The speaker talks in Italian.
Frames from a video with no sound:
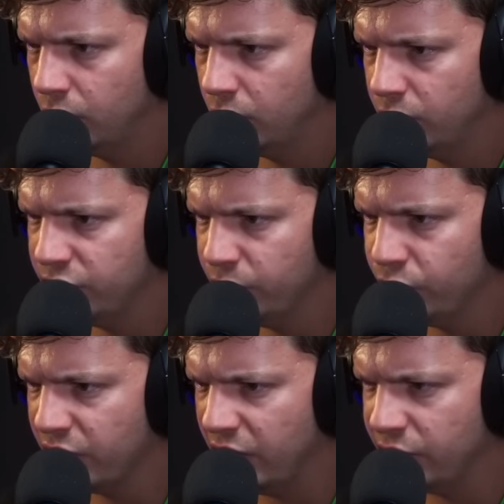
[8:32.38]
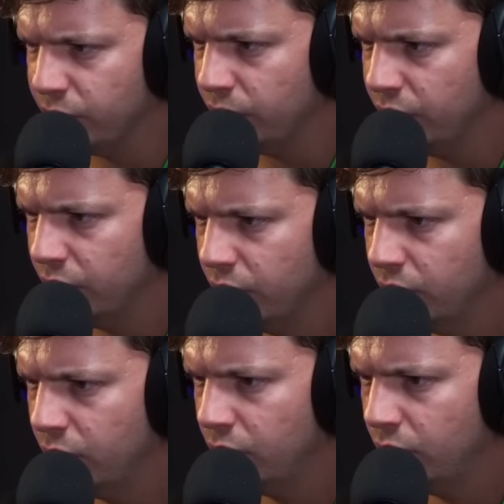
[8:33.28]
Sono scheletro
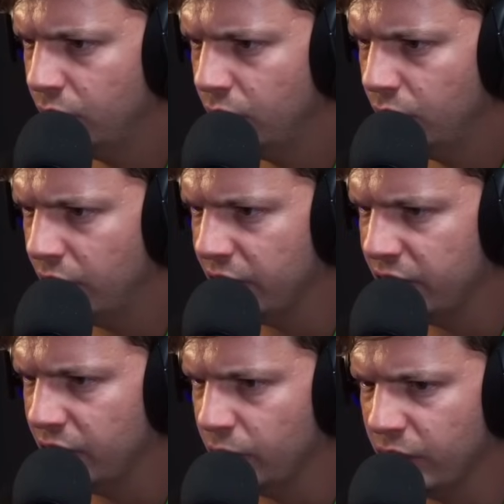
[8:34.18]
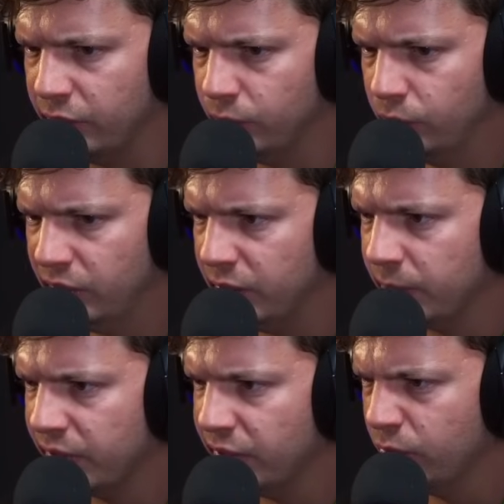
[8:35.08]
Anche là, ok, nulla di
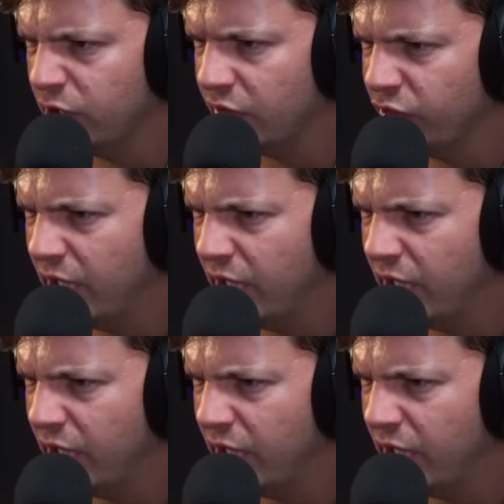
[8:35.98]
particolare.